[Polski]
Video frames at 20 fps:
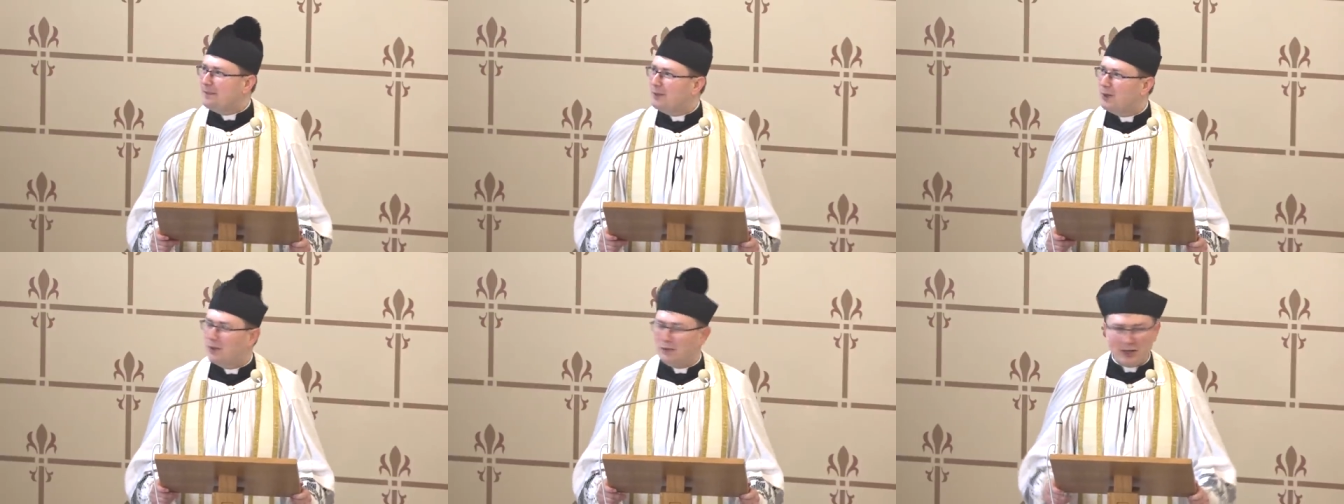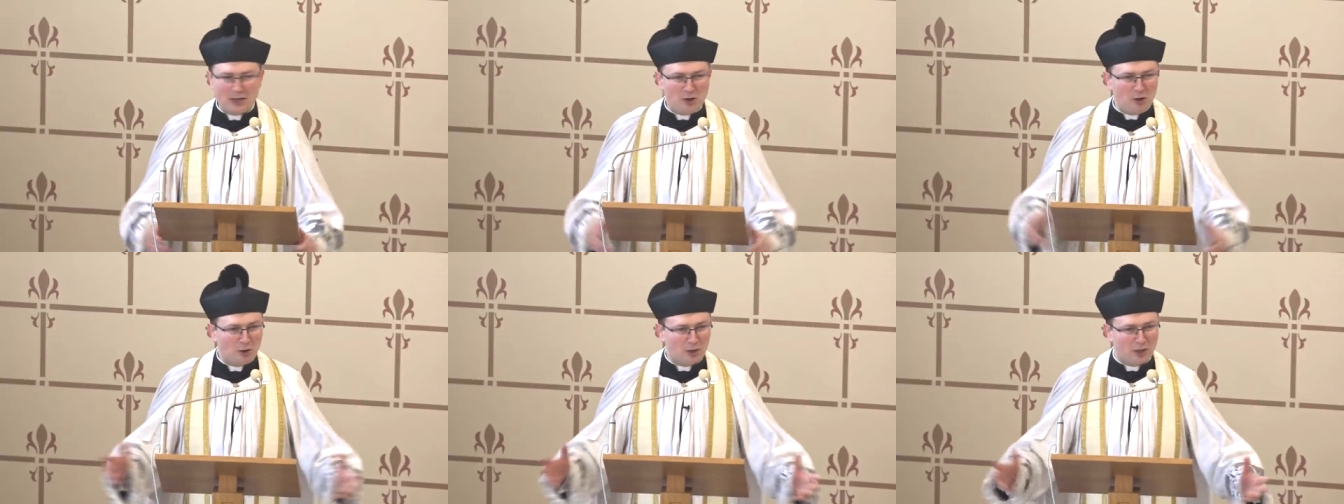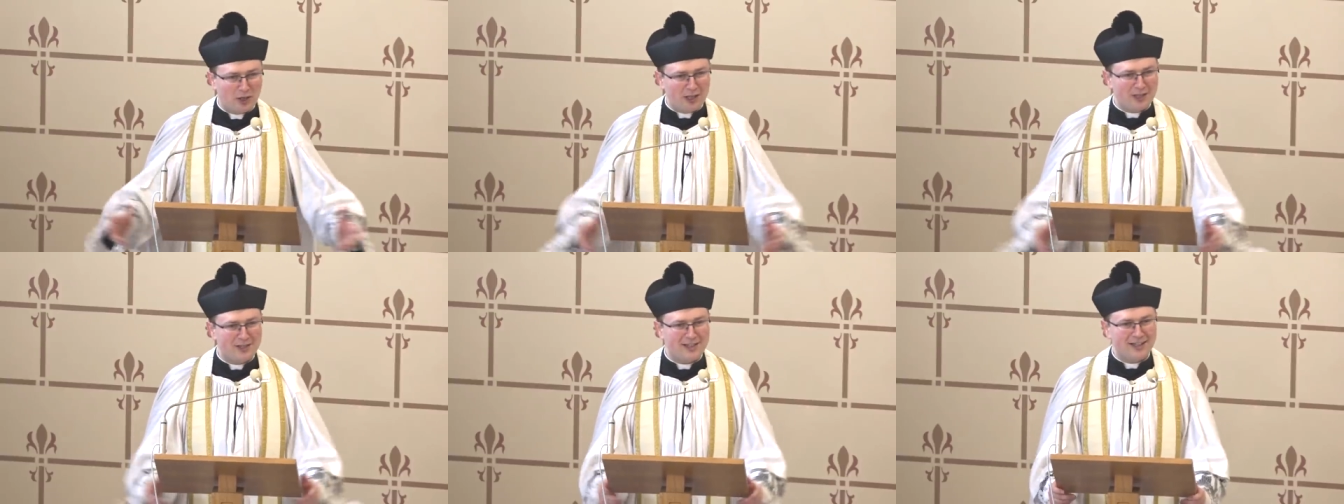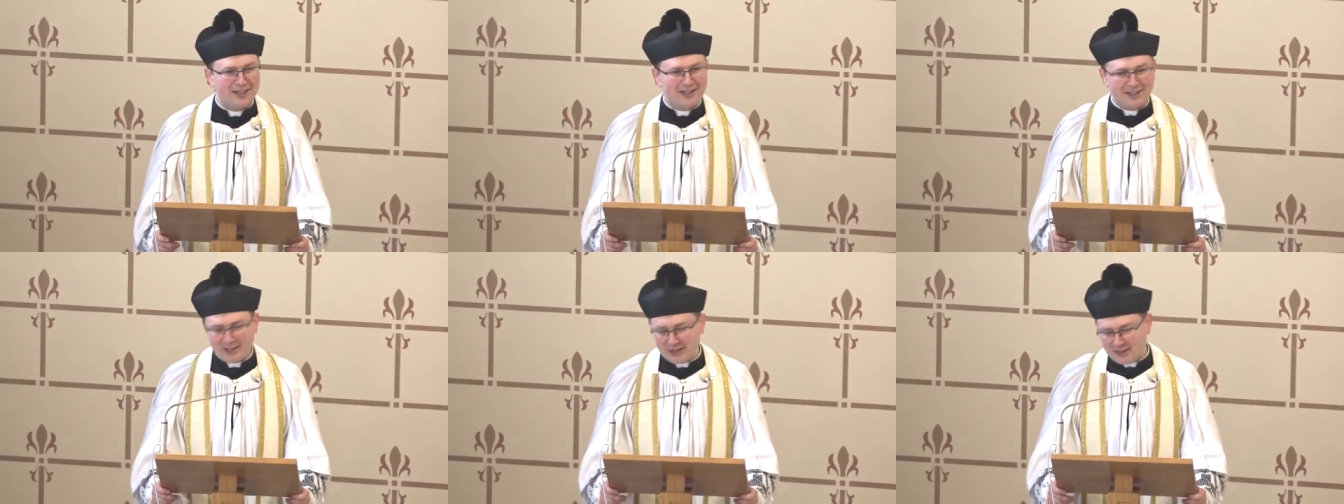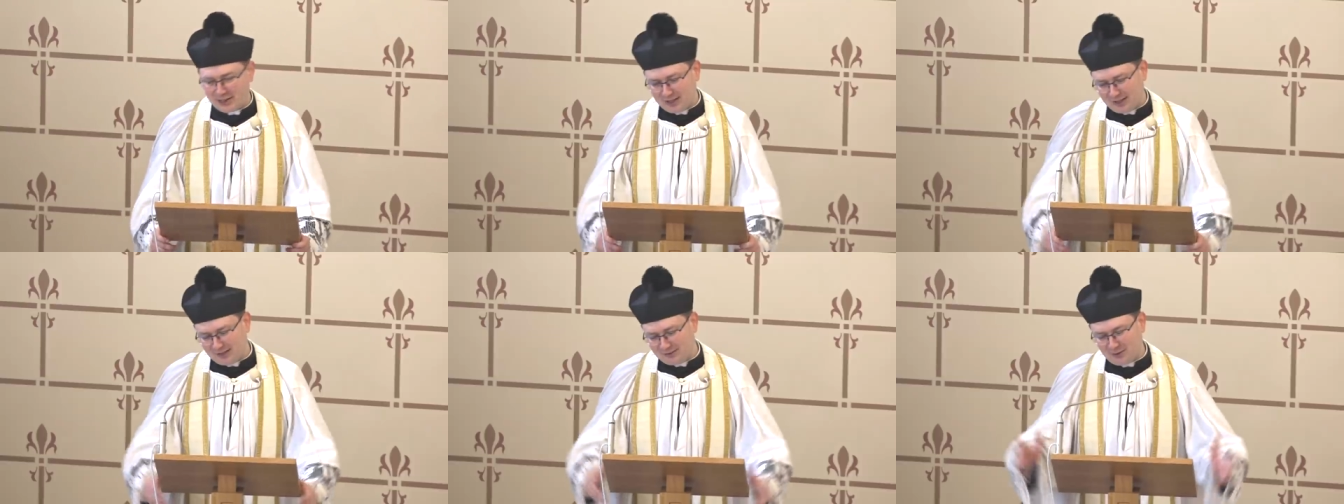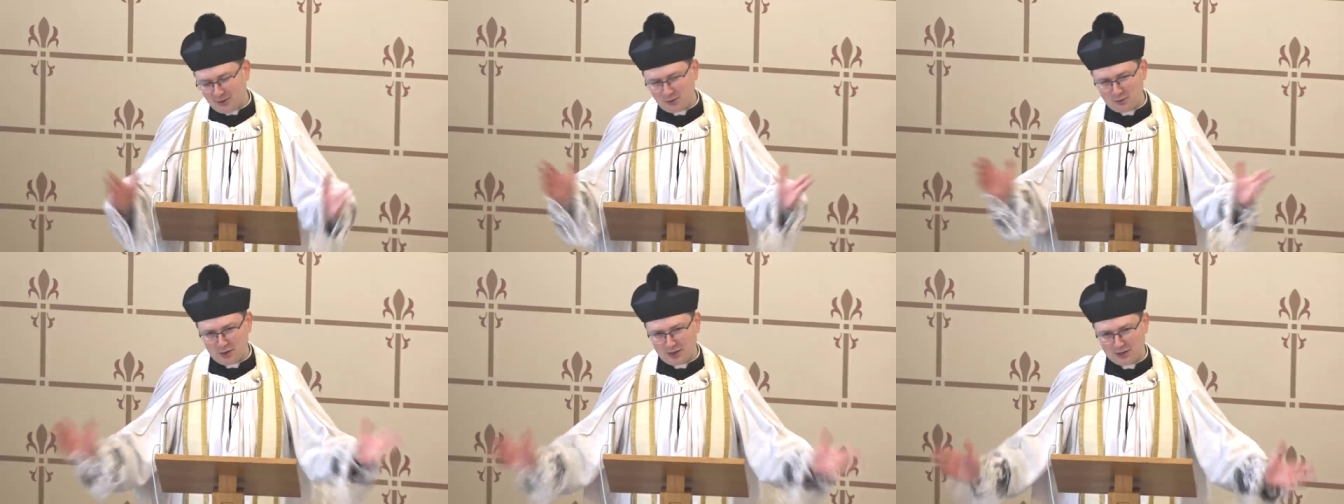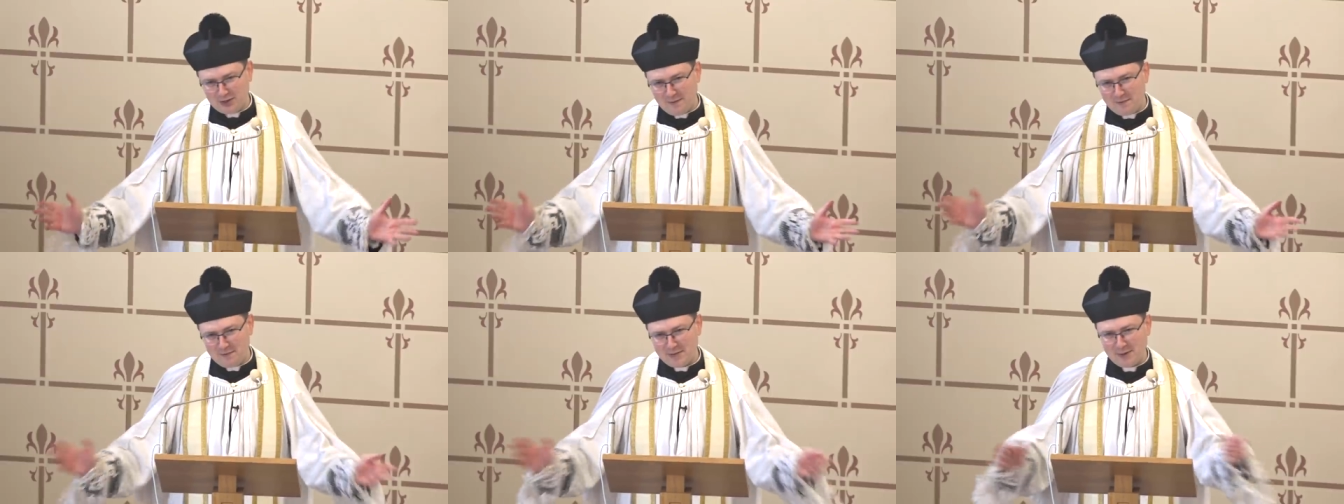nowego odkrycia i teraz
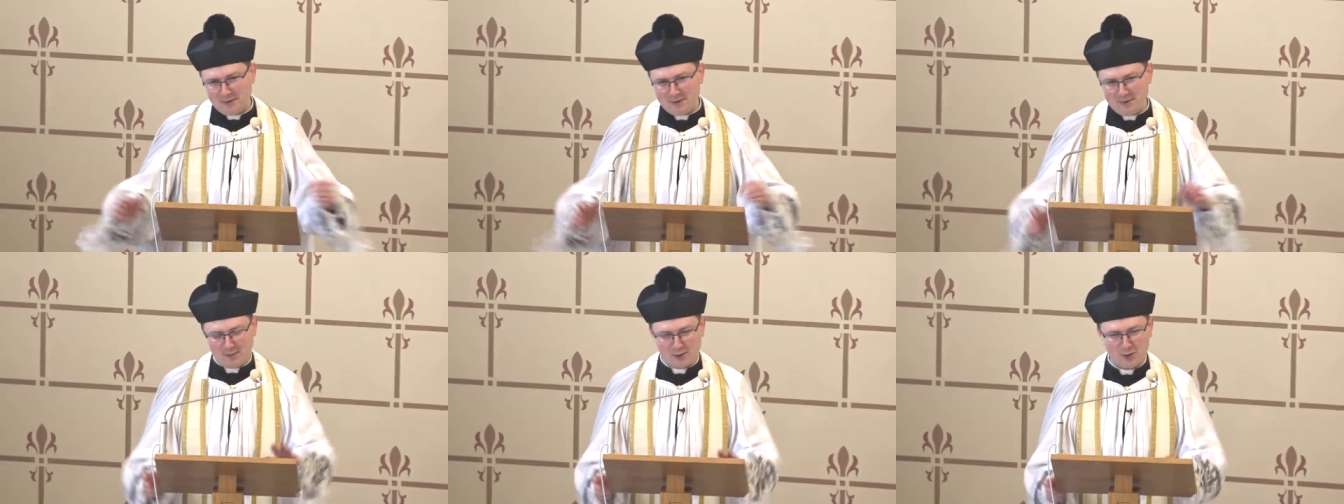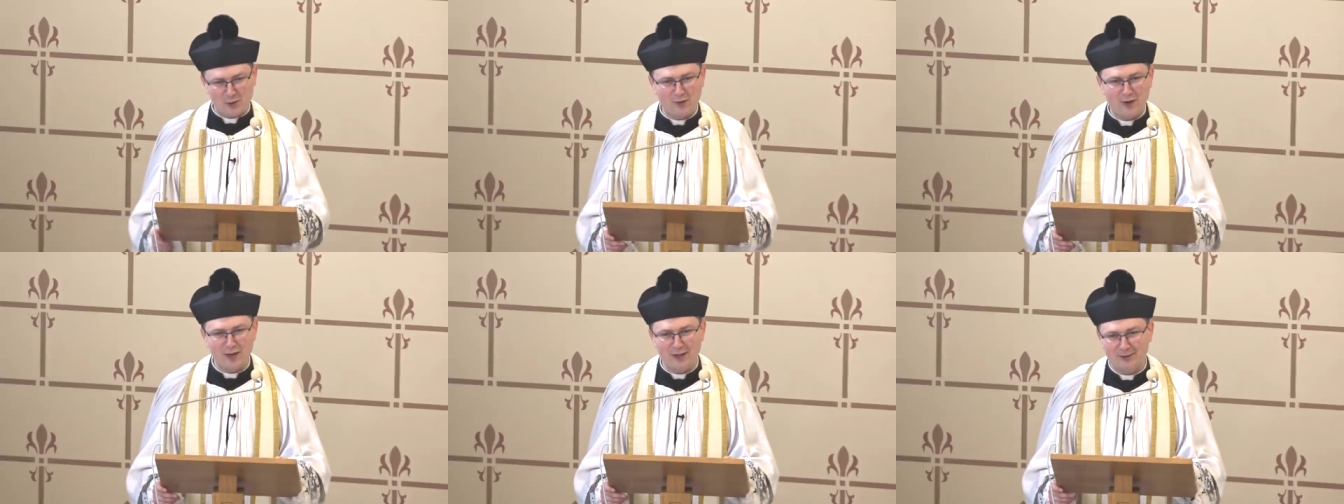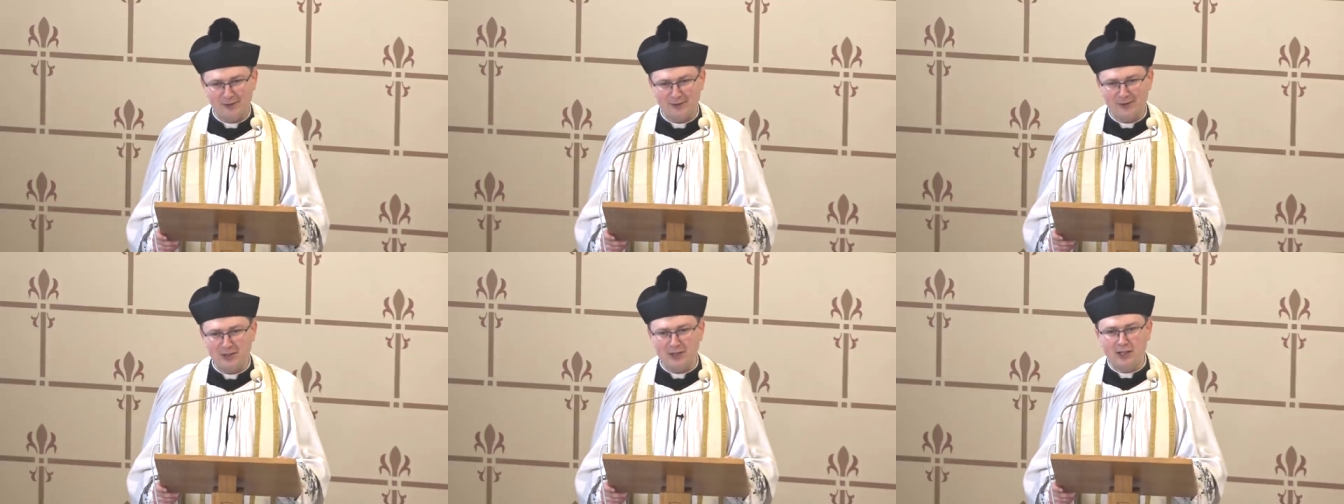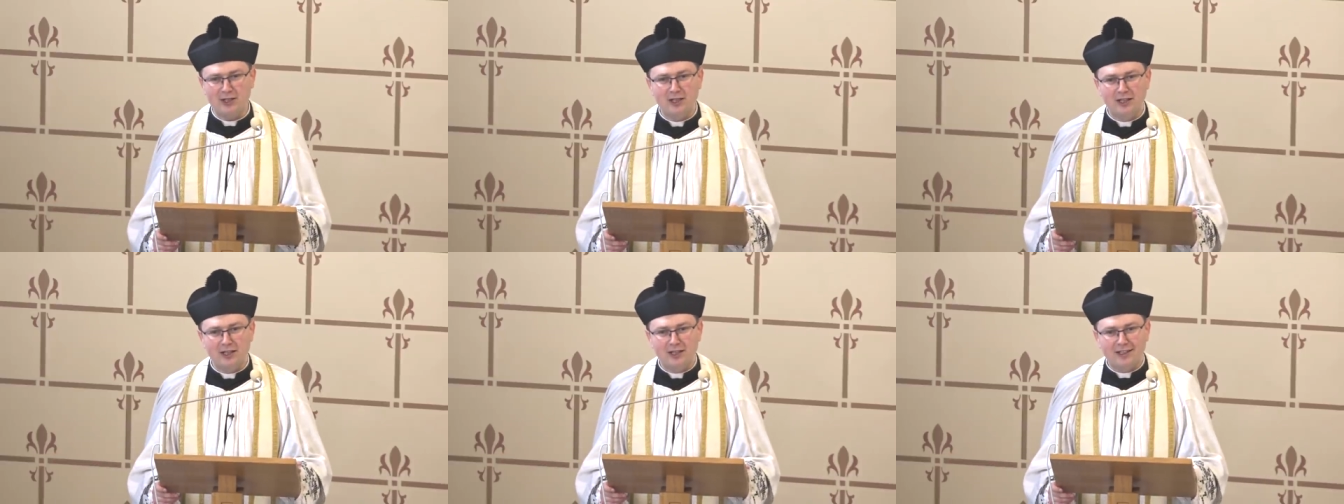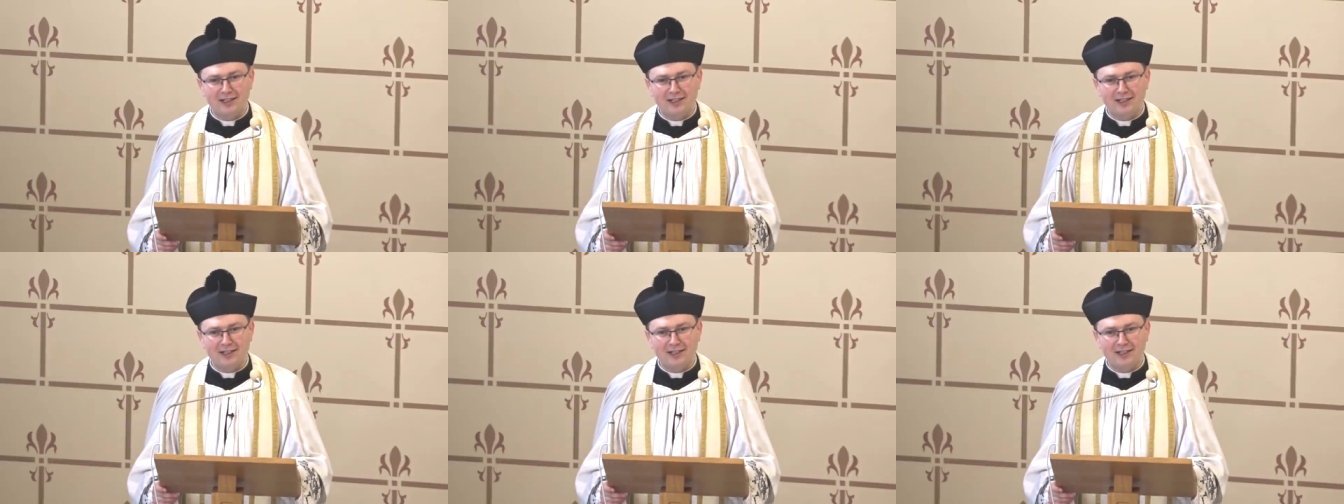ogłaszam całemu światu i e,